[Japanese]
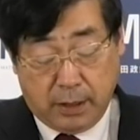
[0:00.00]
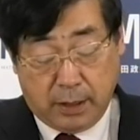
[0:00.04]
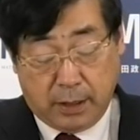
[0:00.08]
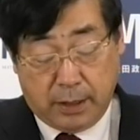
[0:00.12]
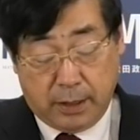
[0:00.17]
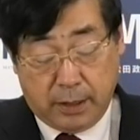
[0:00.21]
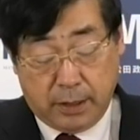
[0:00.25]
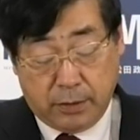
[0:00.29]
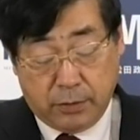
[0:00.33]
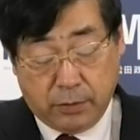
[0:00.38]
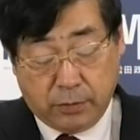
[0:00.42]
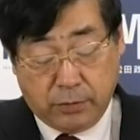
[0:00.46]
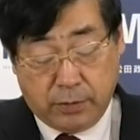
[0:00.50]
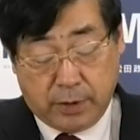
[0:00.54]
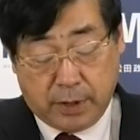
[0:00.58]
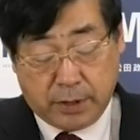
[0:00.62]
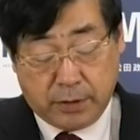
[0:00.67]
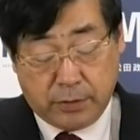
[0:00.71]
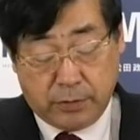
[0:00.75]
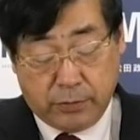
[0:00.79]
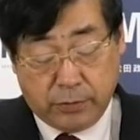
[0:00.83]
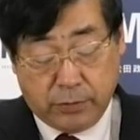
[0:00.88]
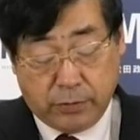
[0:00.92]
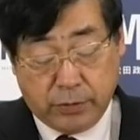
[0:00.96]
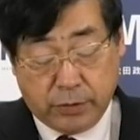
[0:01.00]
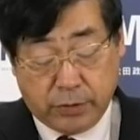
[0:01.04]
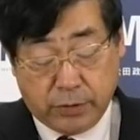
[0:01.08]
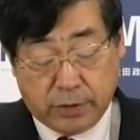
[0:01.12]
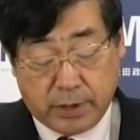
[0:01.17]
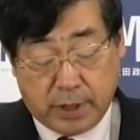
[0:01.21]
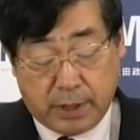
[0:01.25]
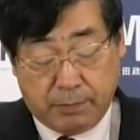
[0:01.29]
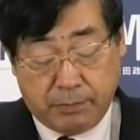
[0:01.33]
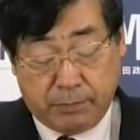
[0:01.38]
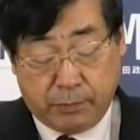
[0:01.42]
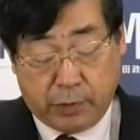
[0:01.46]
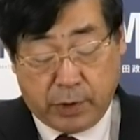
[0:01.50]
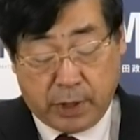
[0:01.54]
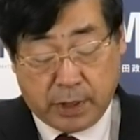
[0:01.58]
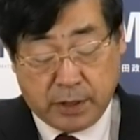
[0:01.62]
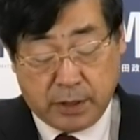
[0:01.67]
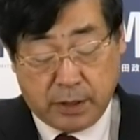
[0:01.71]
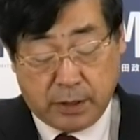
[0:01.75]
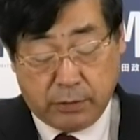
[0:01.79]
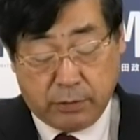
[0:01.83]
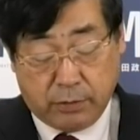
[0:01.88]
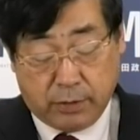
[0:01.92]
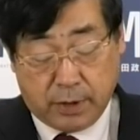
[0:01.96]
6月の
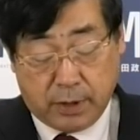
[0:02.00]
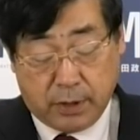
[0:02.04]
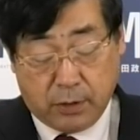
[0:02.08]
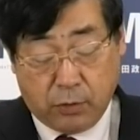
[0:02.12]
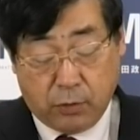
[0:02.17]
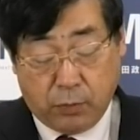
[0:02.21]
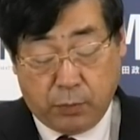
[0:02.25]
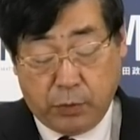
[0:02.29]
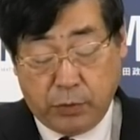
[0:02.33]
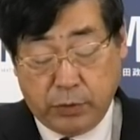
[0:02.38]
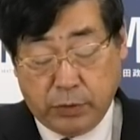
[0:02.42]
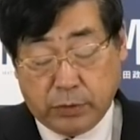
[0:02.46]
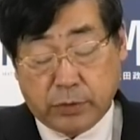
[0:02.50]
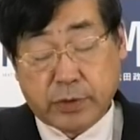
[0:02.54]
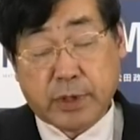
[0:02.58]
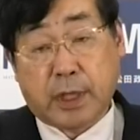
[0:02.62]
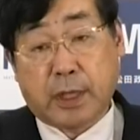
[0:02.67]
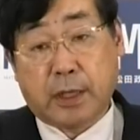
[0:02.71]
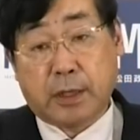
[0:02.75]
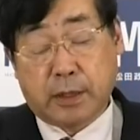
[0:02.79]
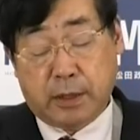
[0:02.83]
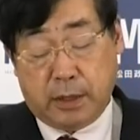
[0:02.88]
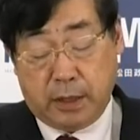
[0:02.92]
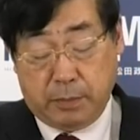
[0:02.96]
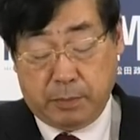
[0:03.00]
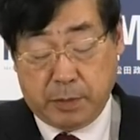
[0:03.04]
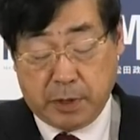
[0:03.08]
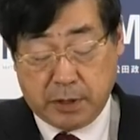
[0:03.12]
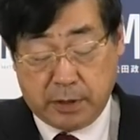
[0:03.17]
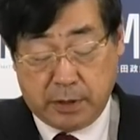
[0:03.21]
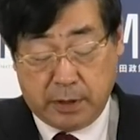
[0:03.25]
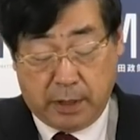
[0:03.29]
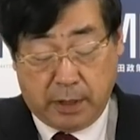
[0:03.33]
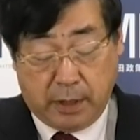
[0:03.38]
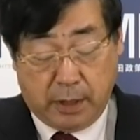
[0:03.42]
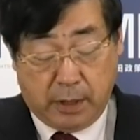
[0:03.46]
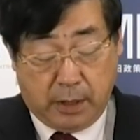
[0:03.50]
43%から5ポイント下がっています。